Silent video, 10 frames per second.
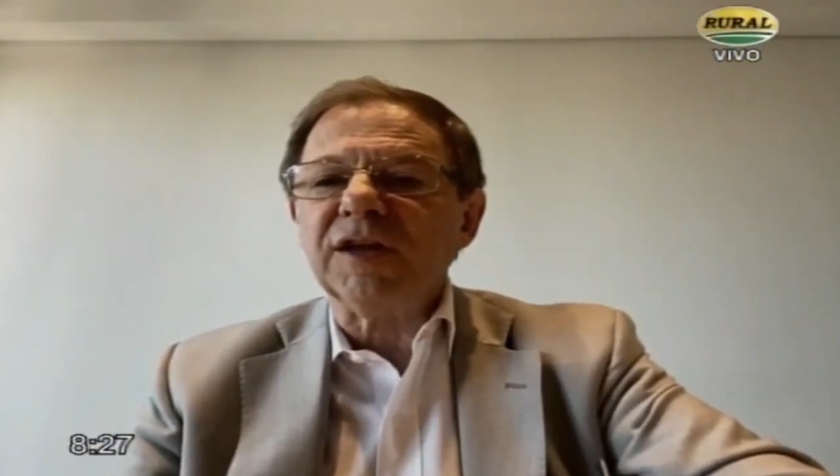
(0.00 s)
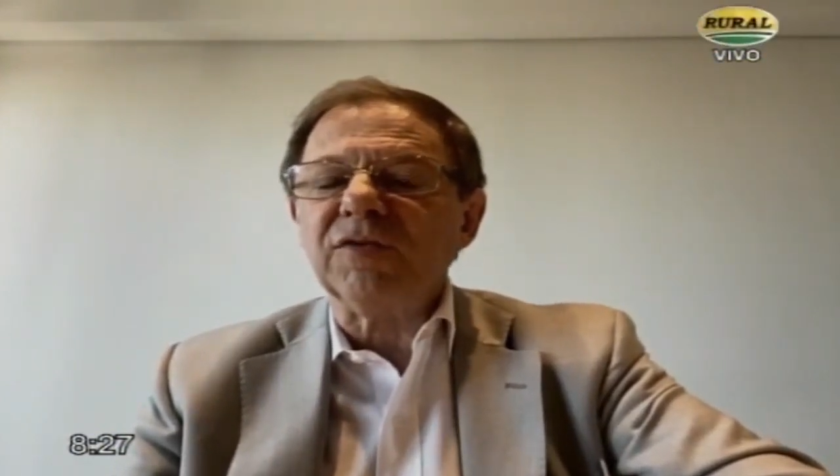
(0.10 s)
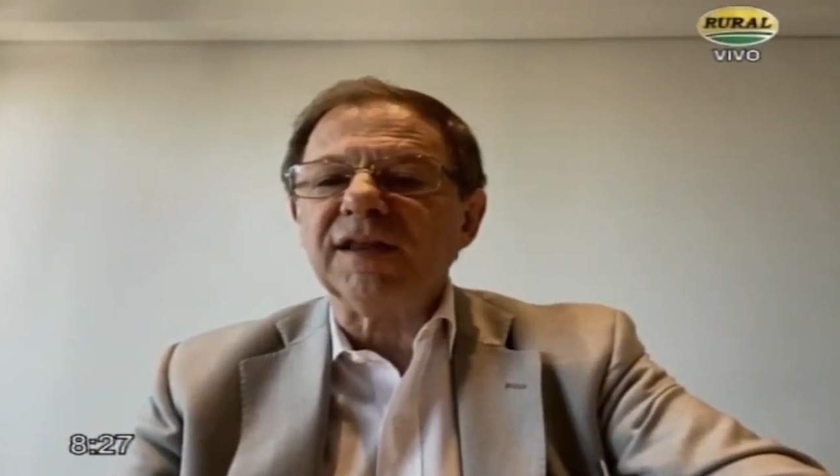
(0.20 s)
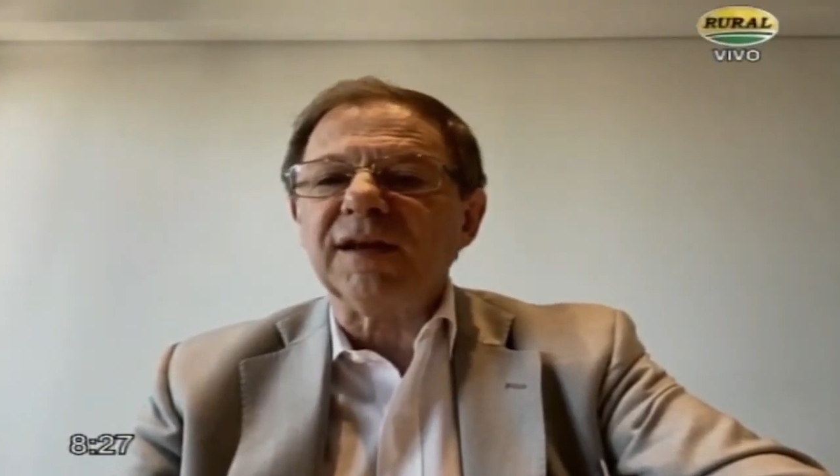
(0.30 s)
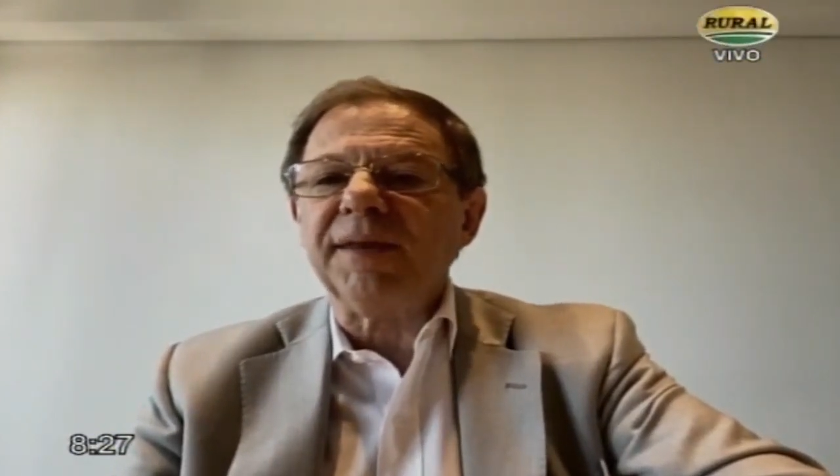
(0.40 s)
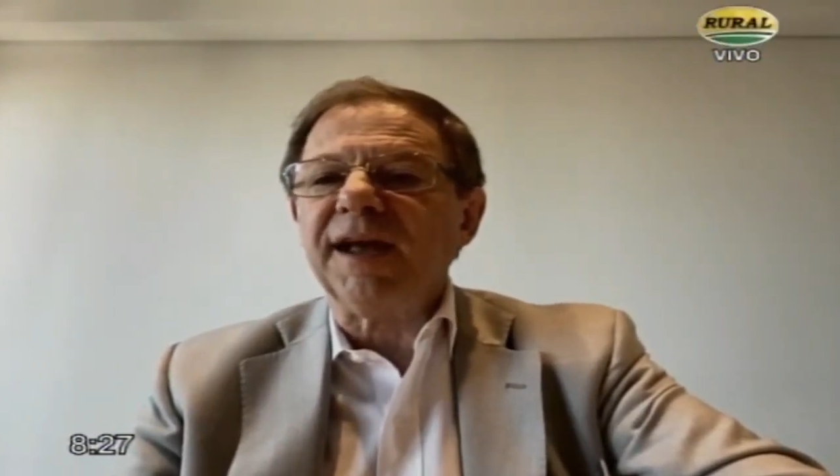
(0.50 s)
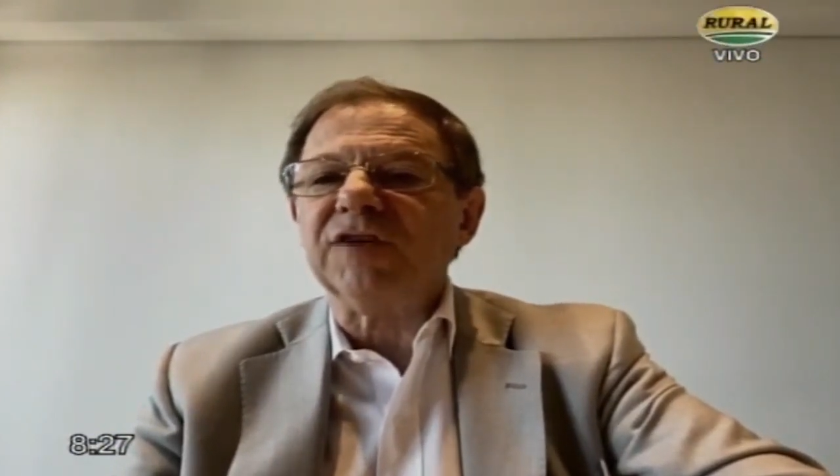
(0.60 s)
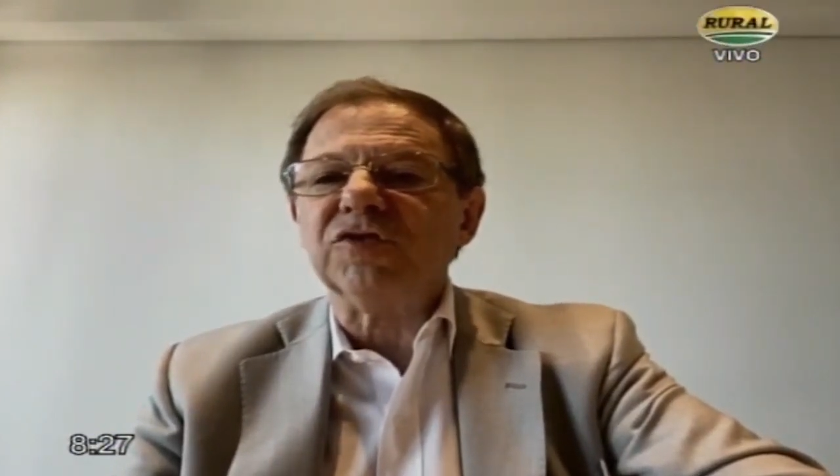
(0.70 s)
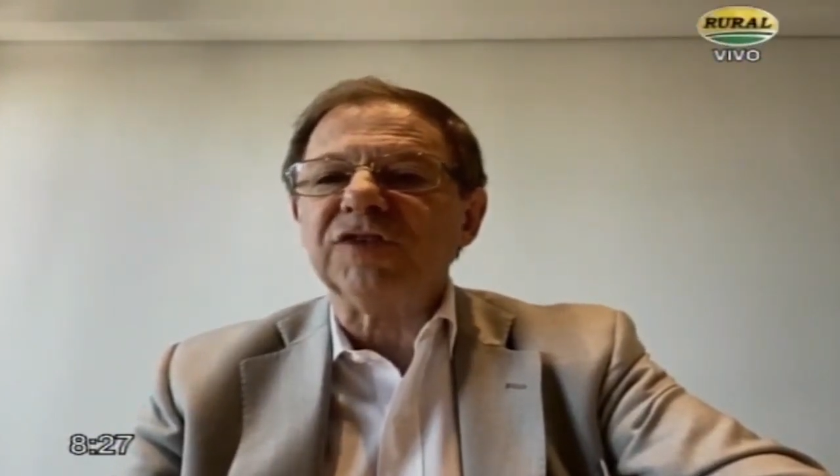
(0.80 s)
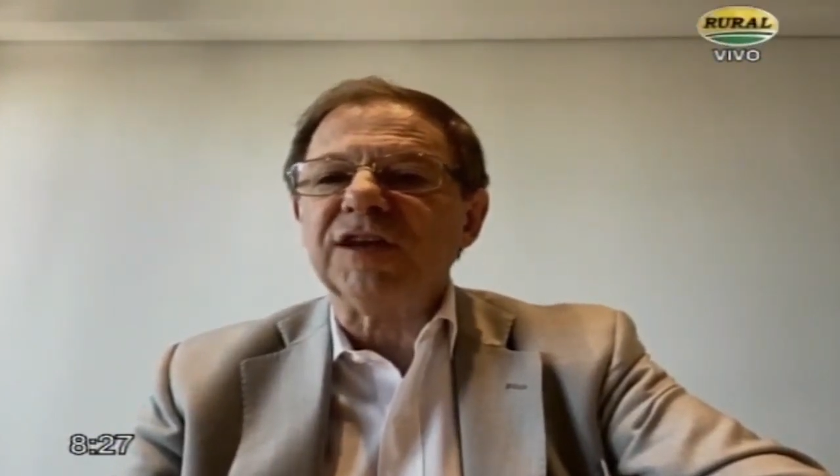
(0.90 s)
a determinadas
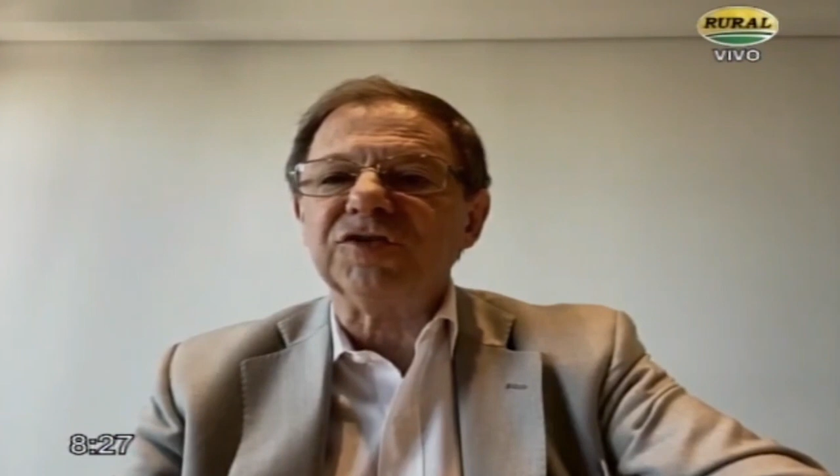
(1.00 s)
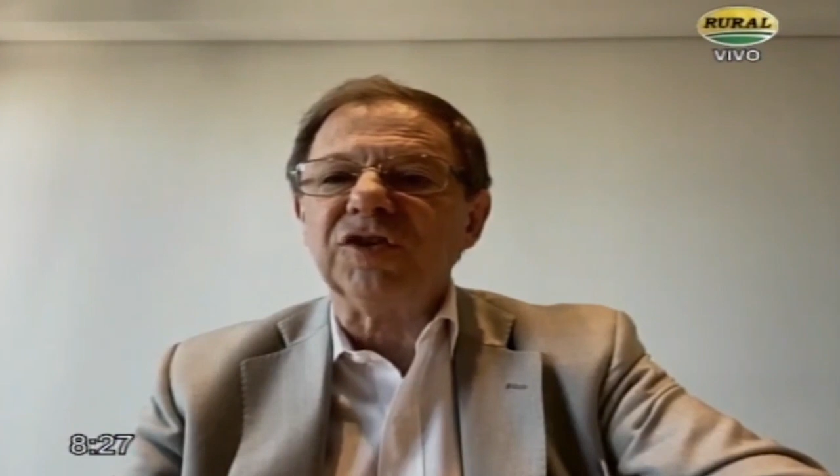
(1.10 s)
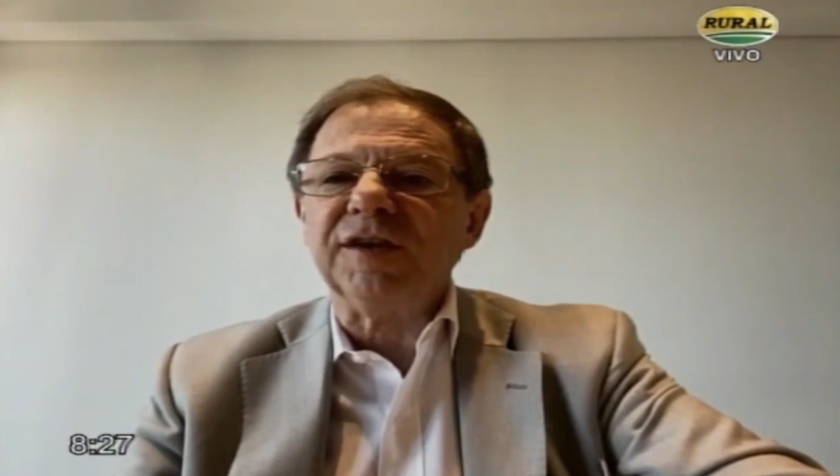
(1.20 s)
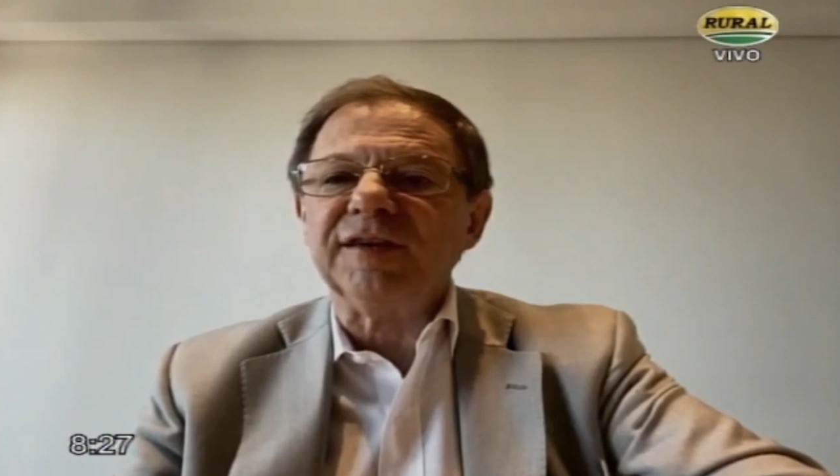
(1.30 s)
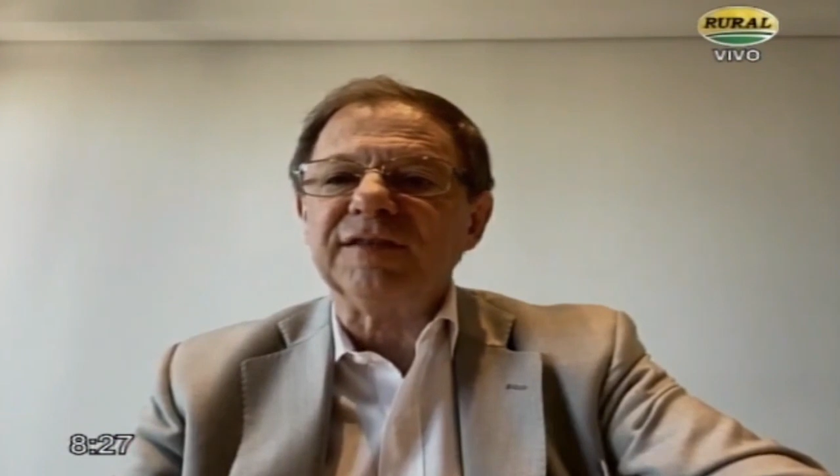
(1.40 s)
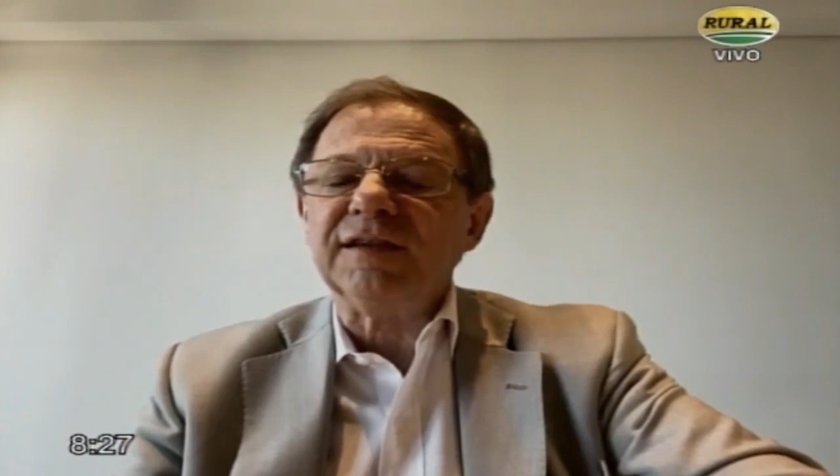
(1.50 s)
oscilaciones,